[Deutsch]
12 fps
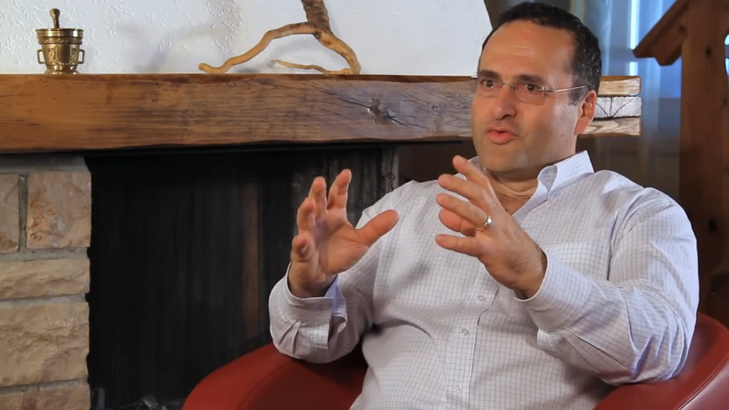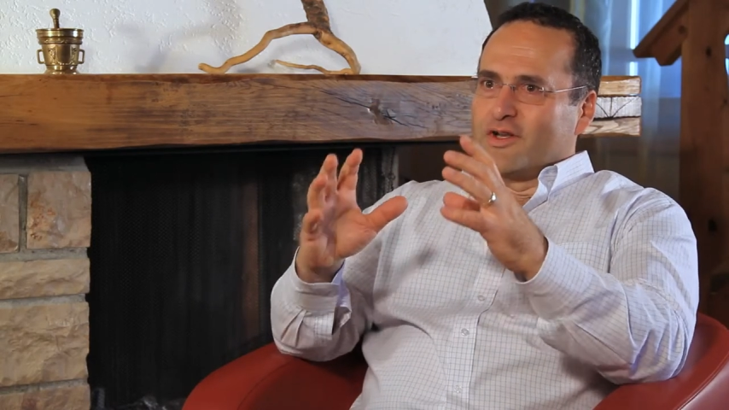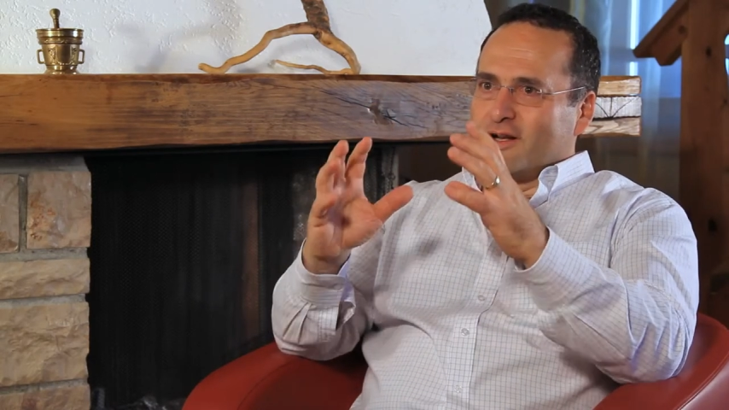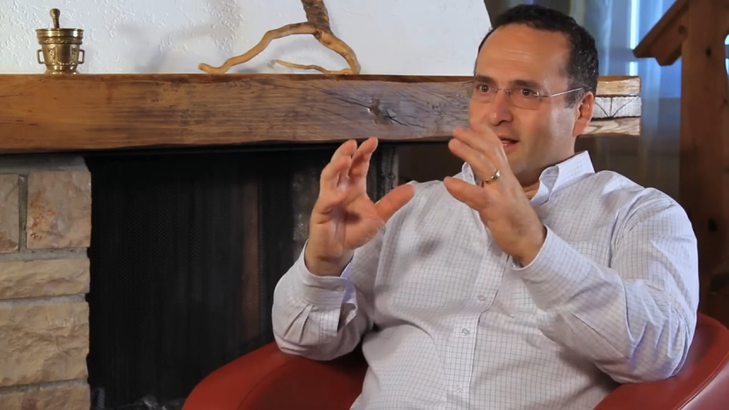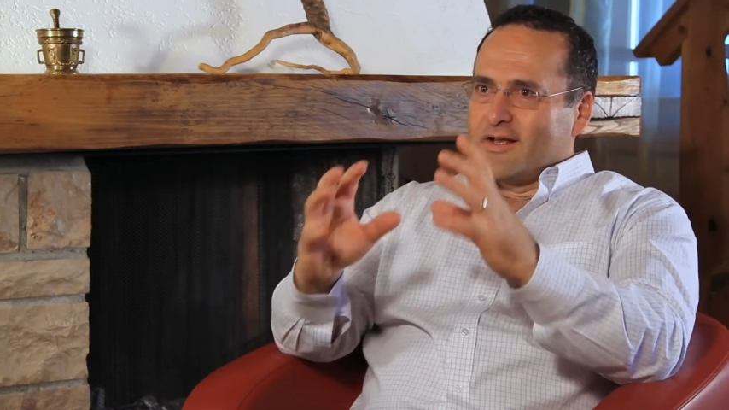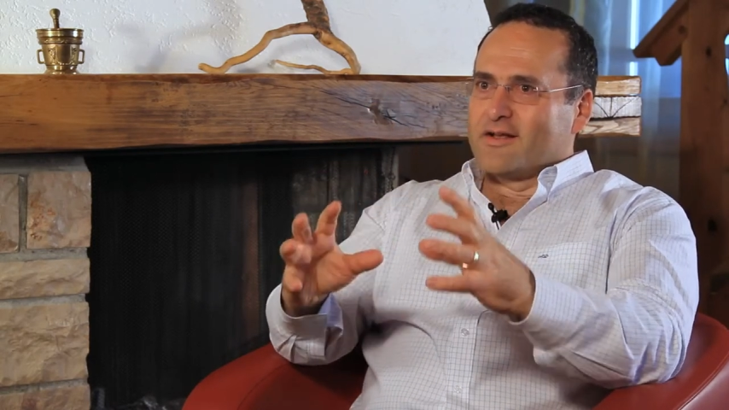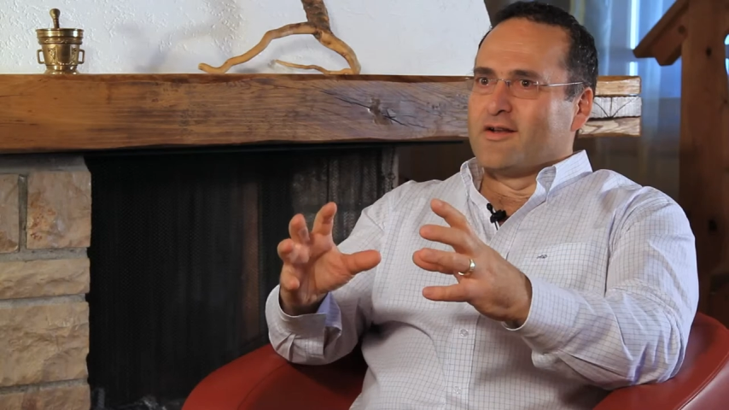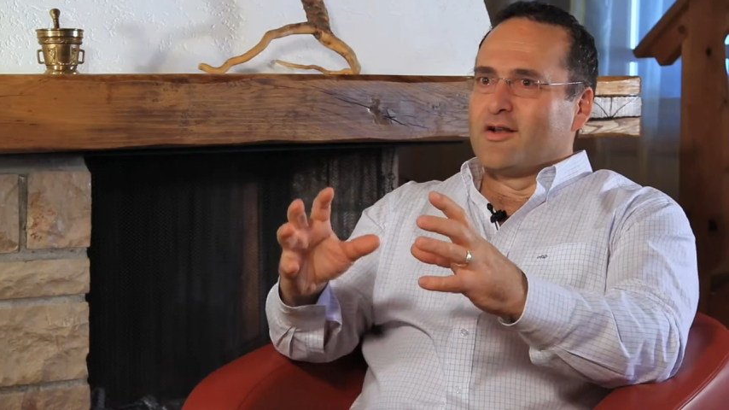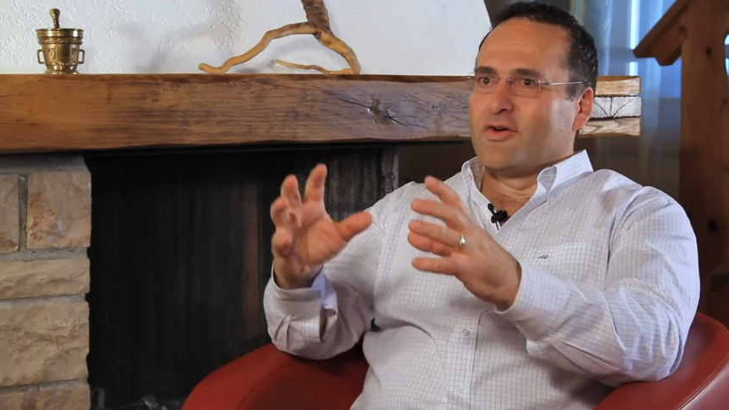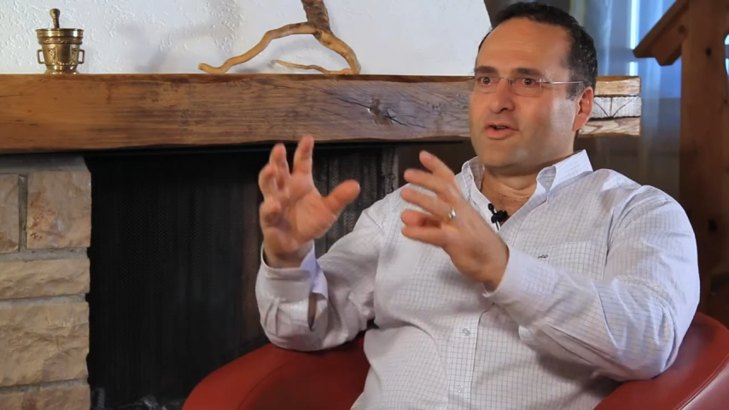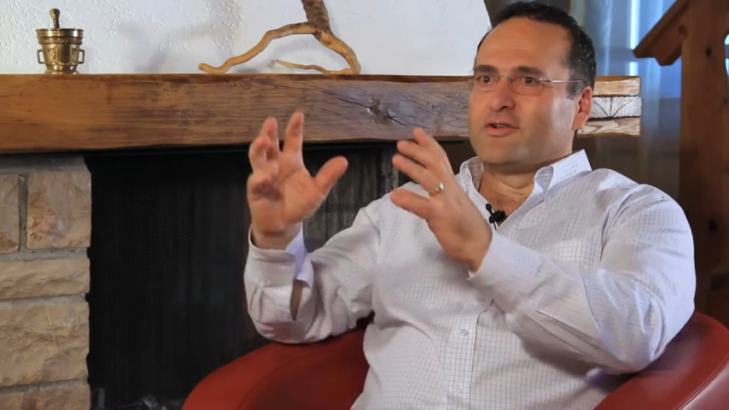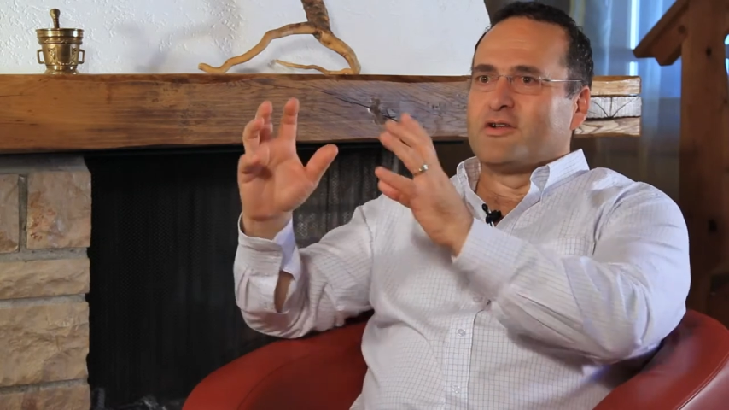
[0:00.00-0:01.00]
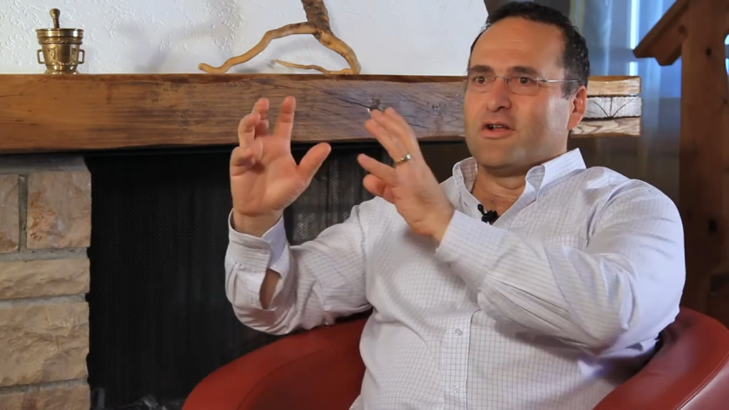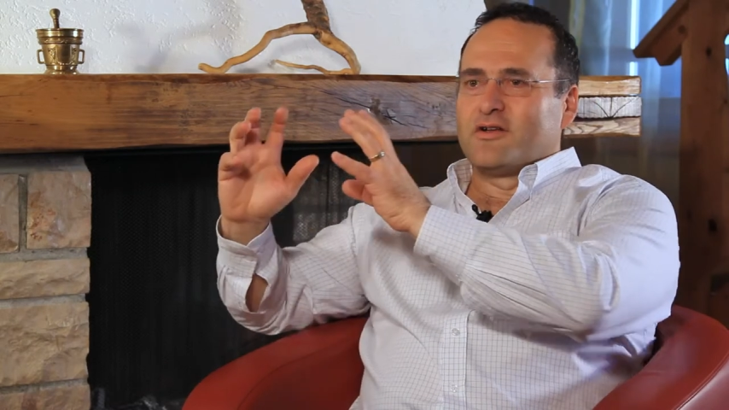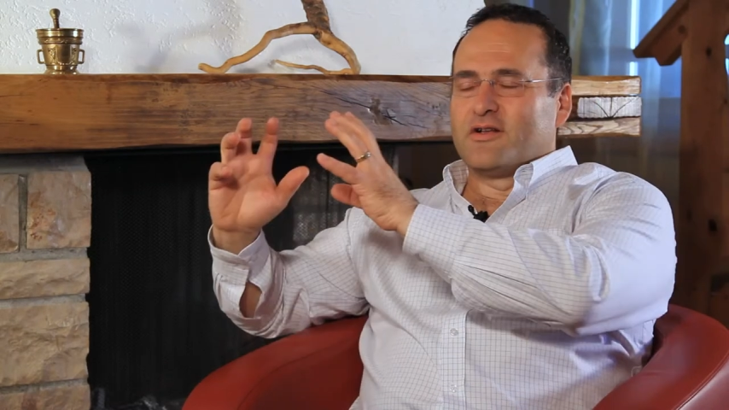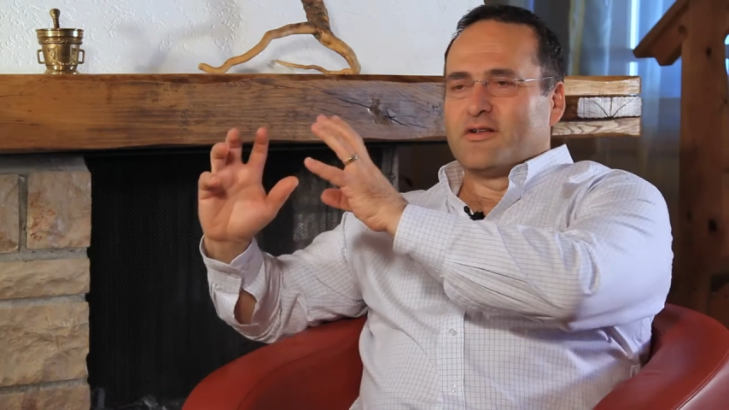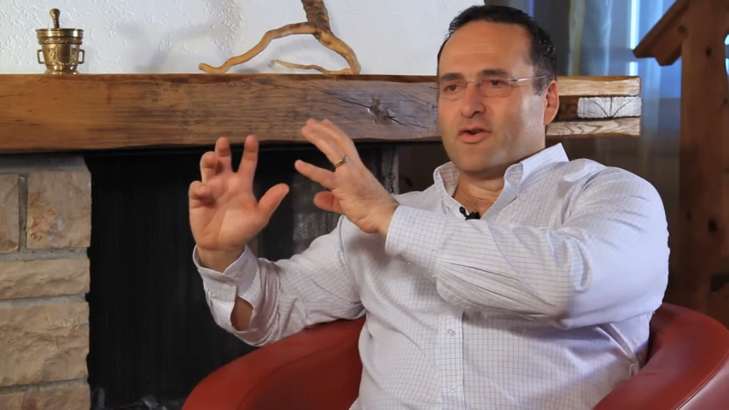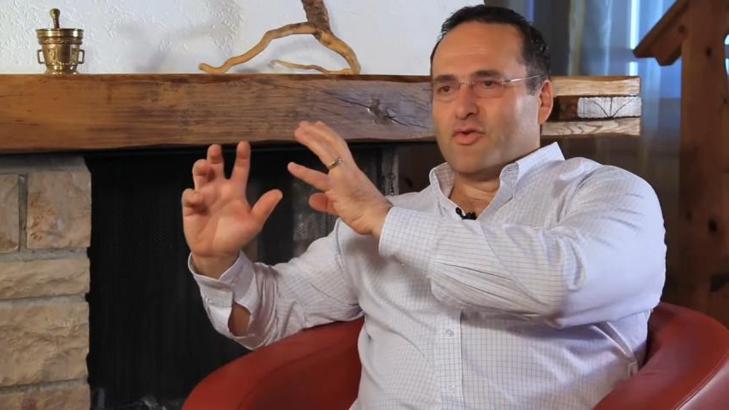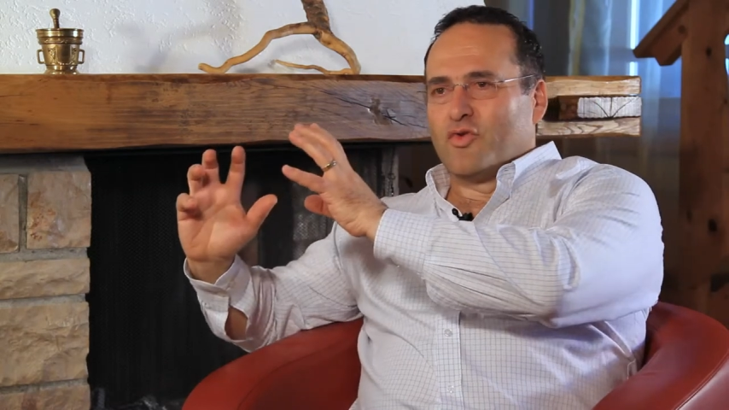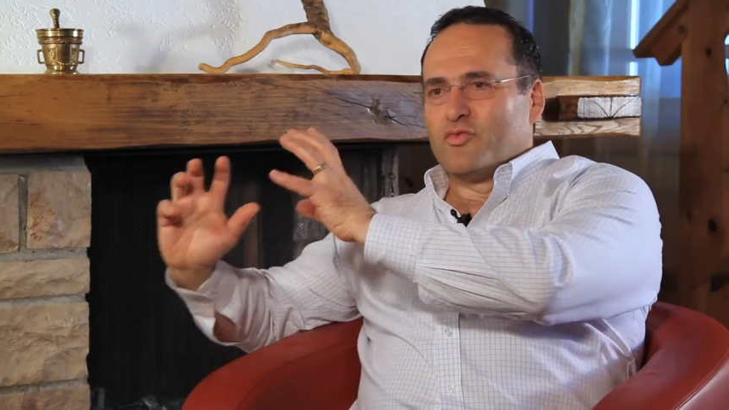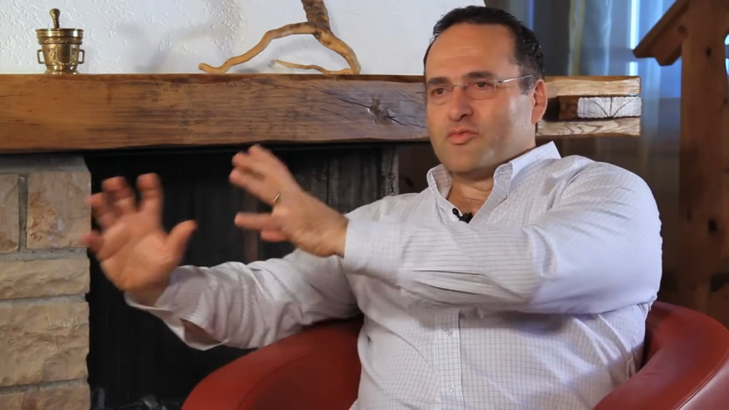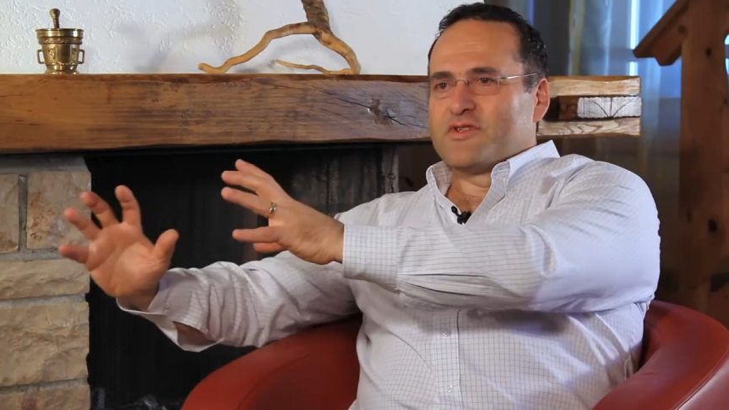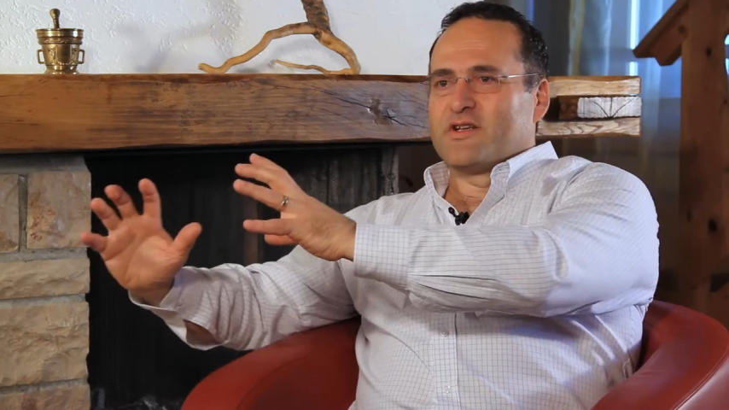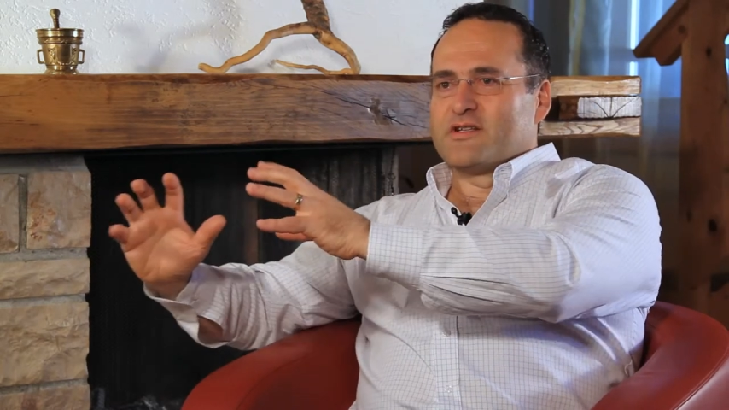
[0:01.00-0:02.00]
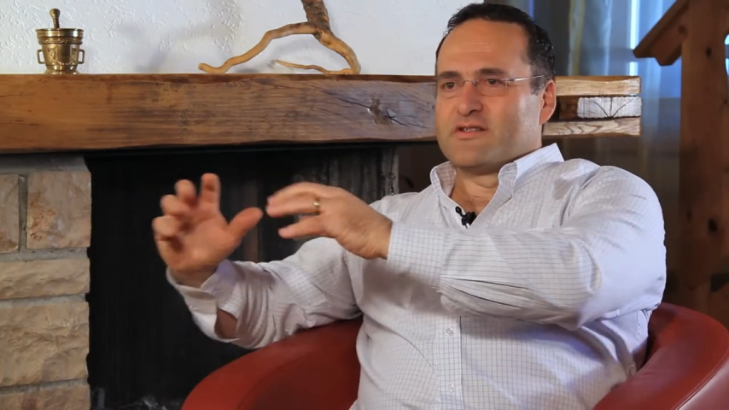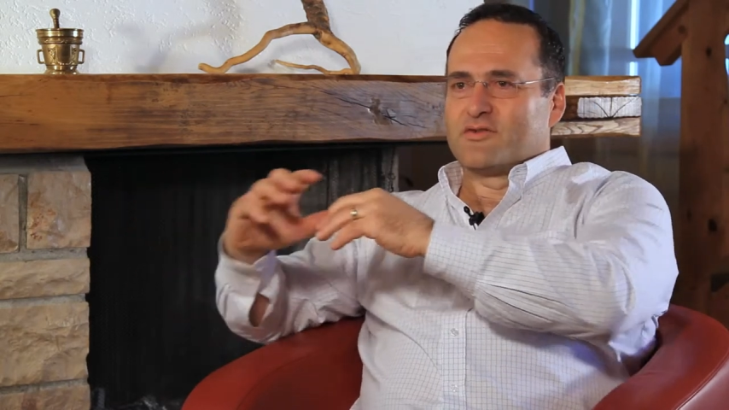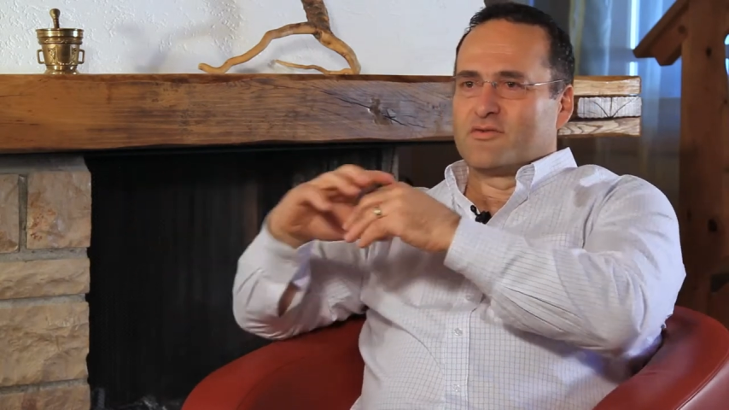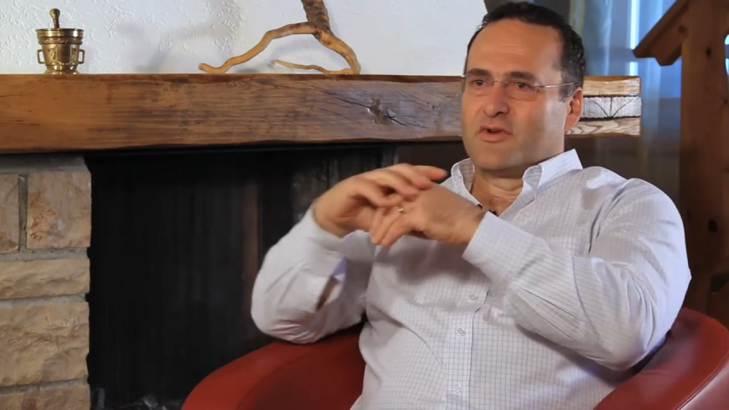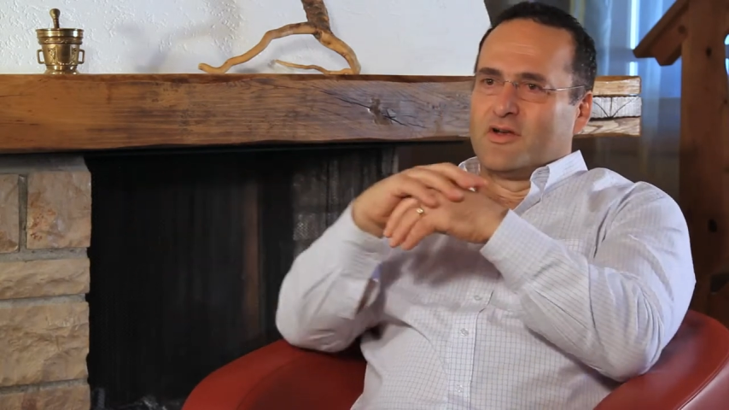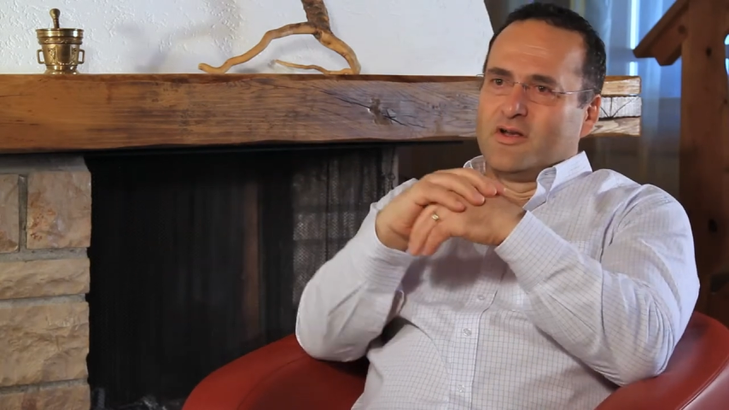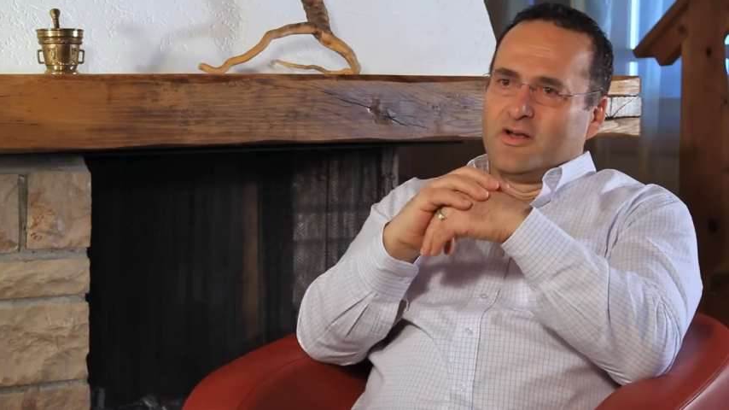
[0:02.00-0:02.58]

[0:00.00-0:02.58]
die gleichen Leute dann in der Umsetzung